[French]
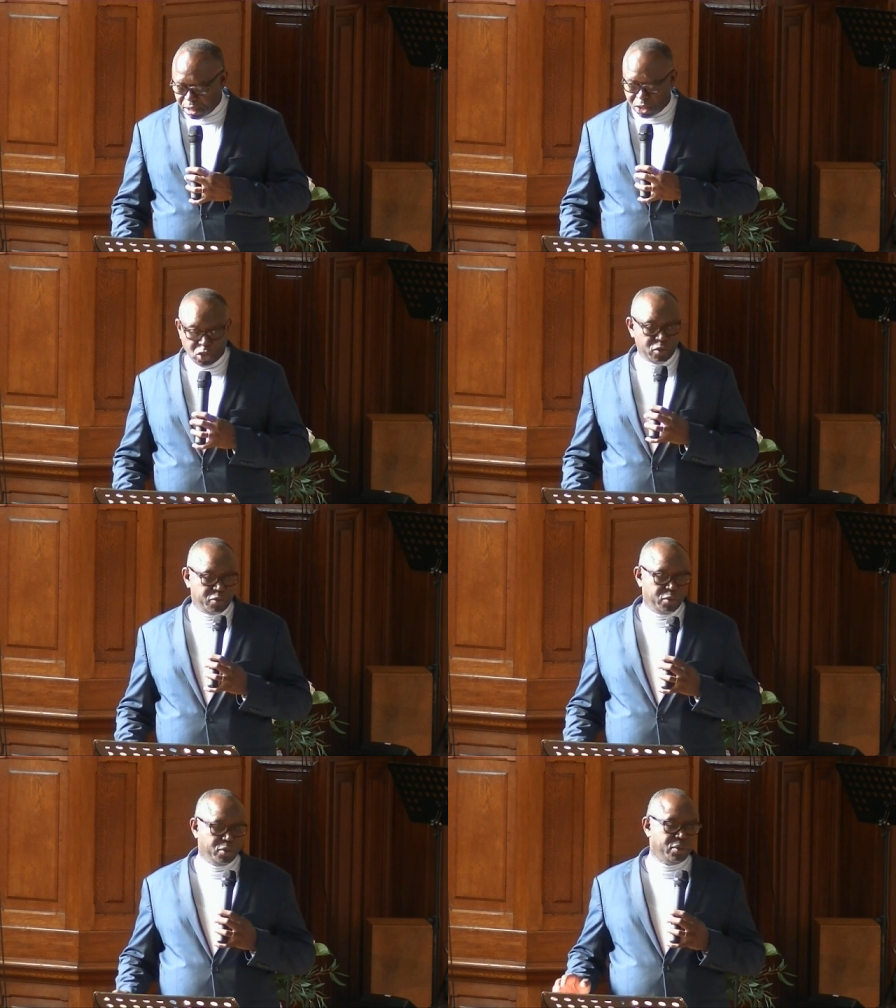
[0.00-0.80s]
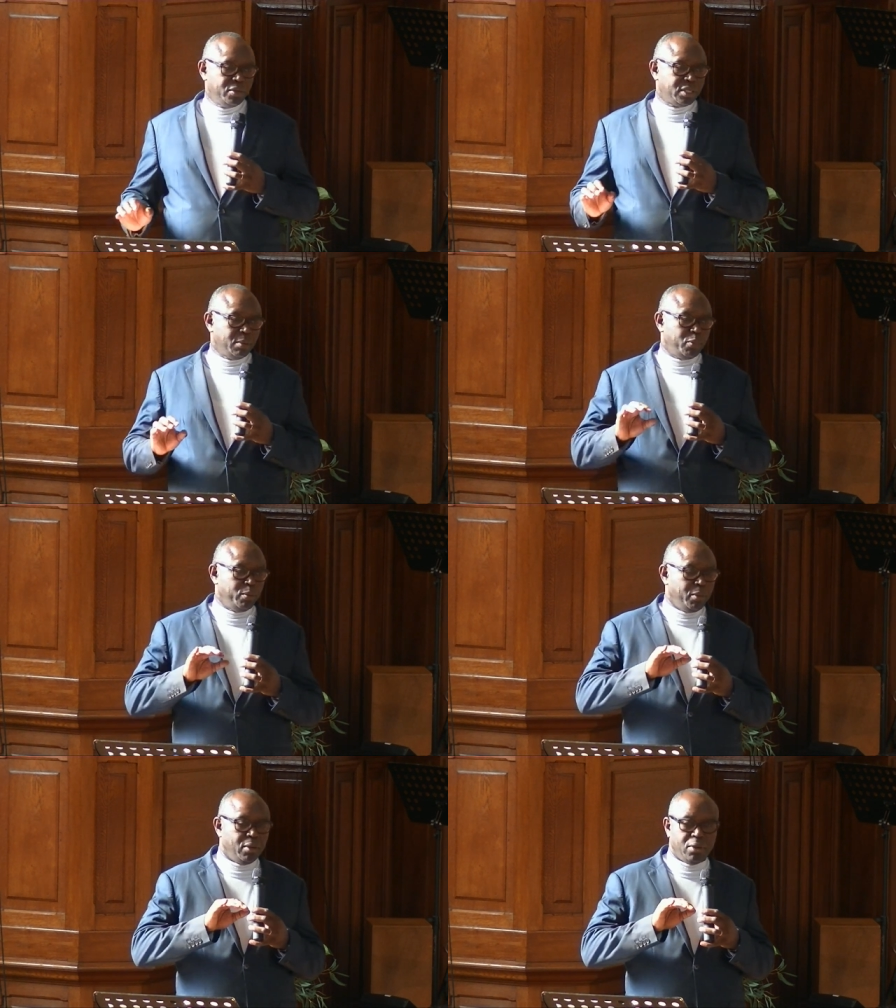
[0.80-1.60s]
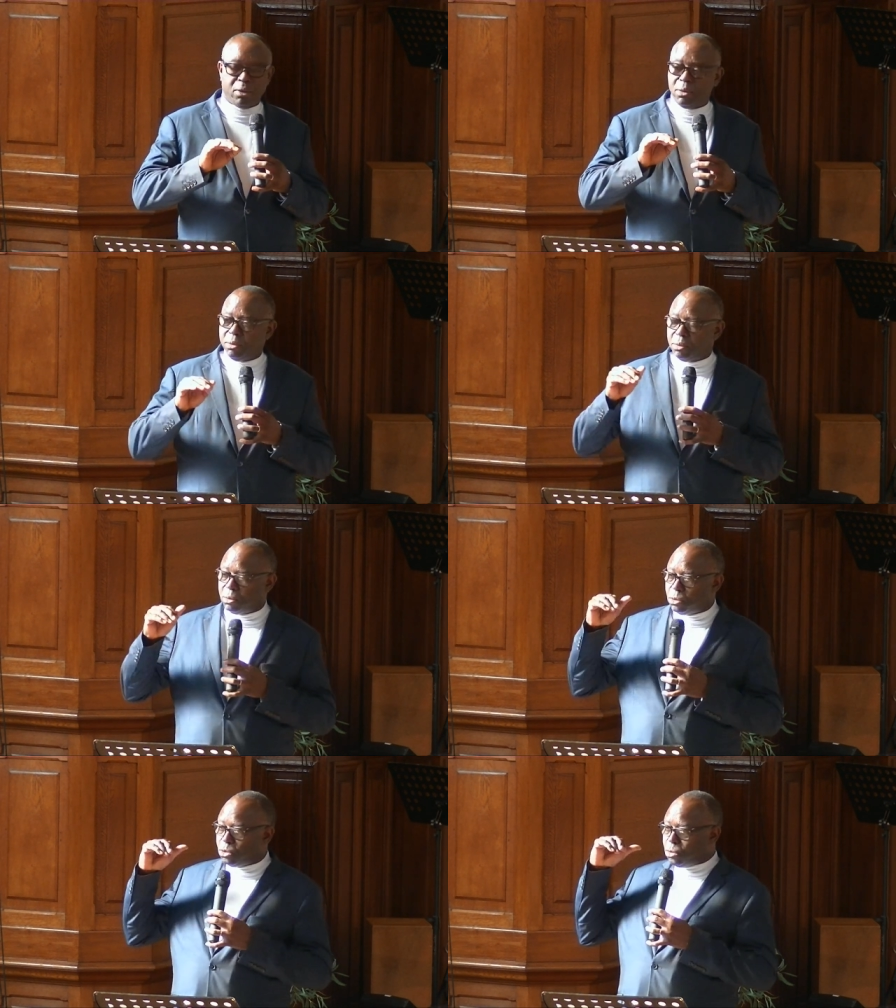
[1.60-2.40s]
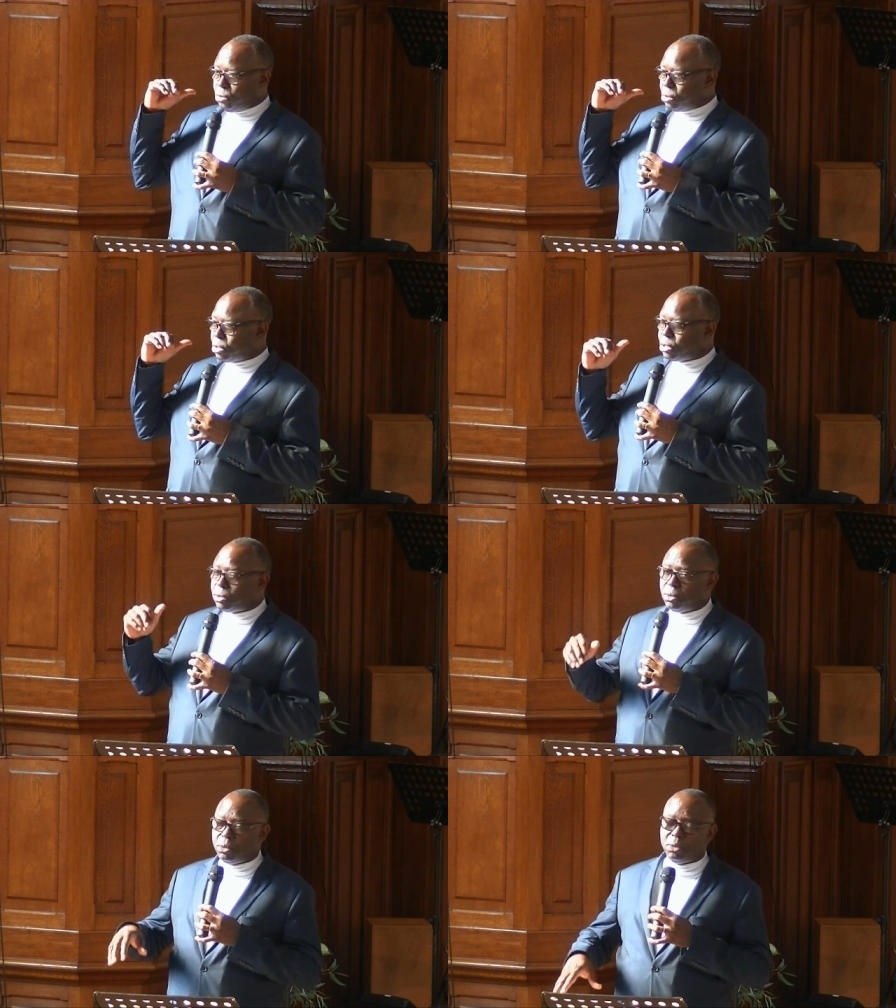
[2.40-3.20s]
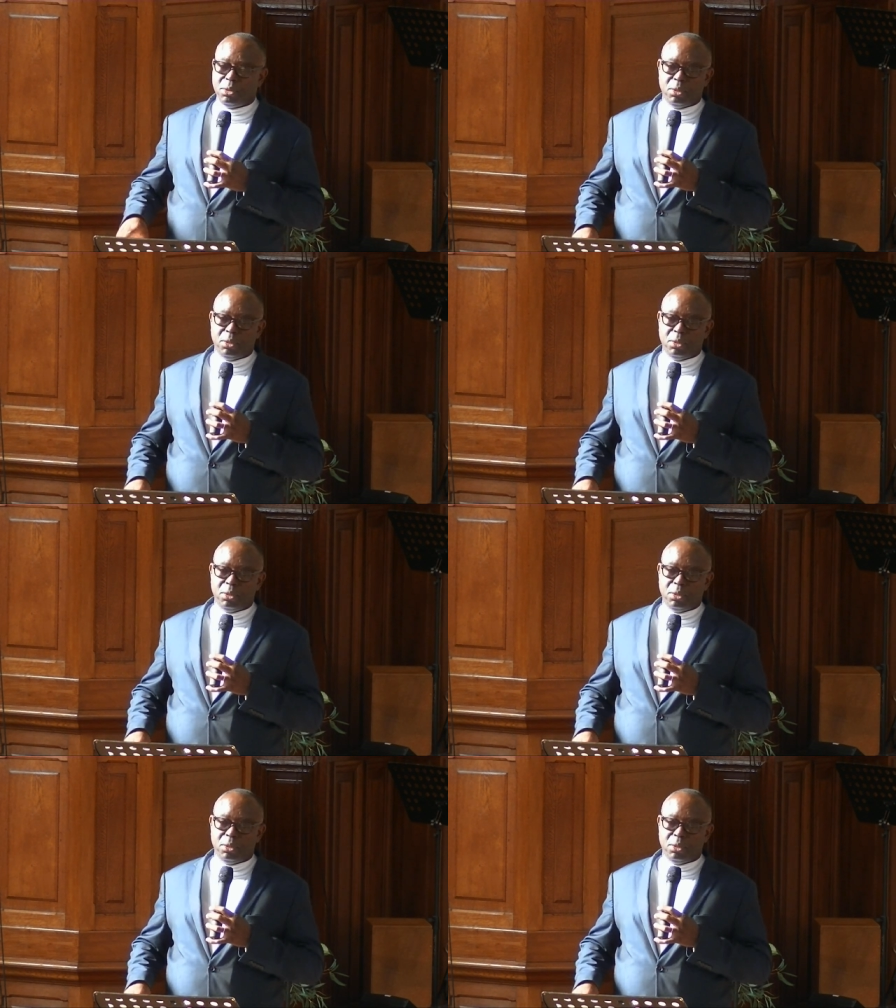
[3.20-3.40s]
je veux simplement sur ce,